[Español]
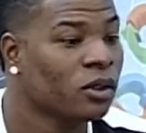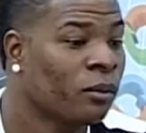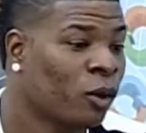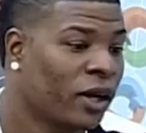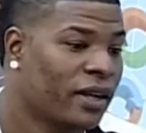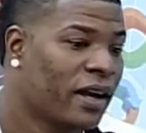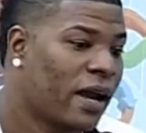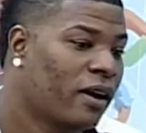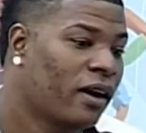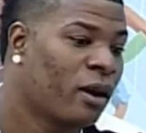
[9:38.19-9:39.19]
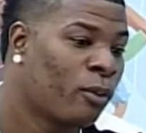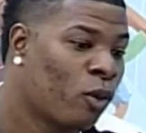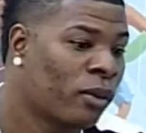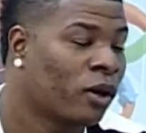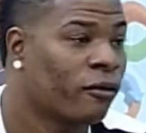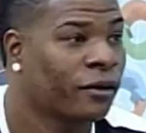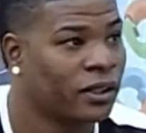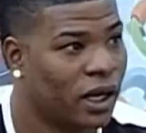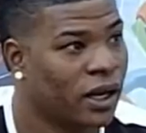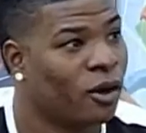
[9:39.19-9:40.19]
porque ya el, público
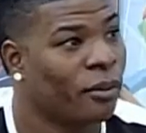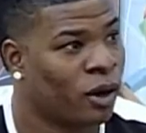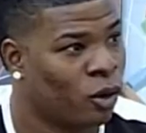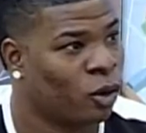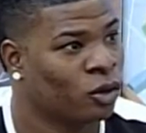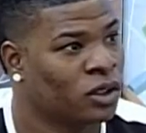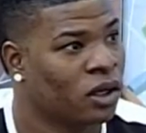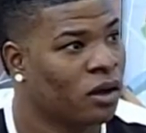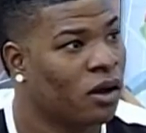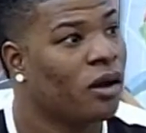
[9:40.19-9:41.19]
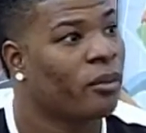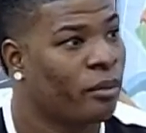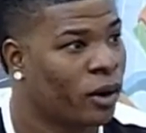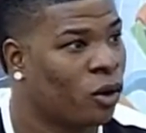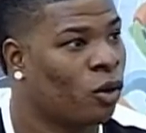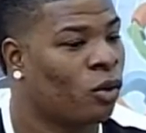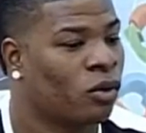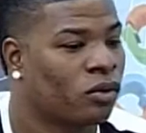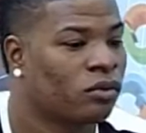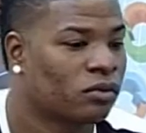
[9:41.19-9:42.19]
fritalero me conoce, pero
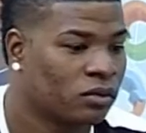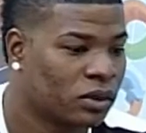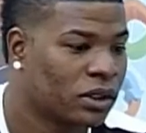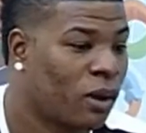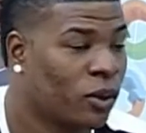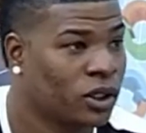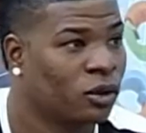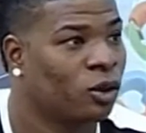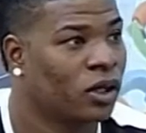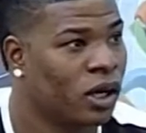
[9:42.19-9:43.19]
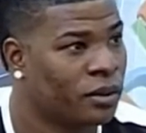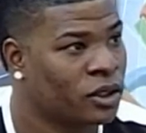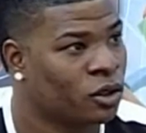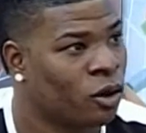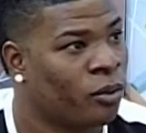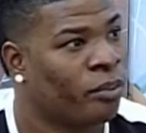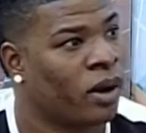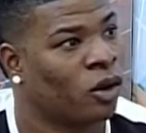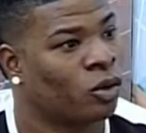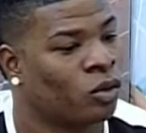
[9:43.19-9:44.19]
estamos haciendo televisión
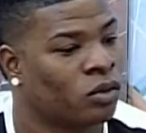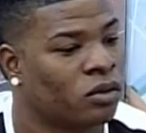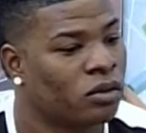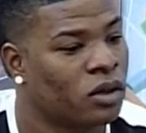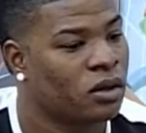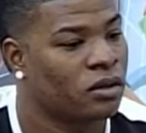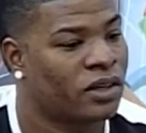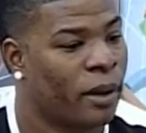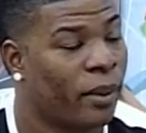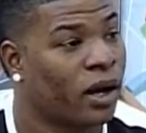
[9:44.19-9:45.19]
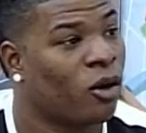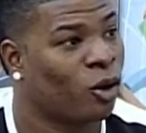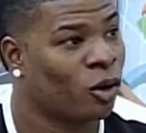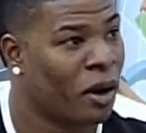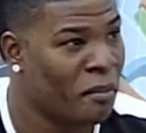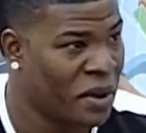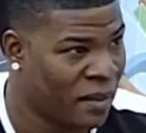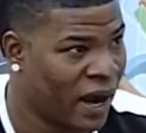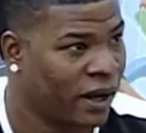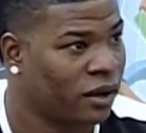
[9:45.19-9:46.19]
para ya para que conozcan mi
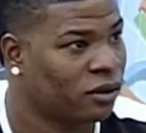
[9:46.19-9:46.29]
imagen.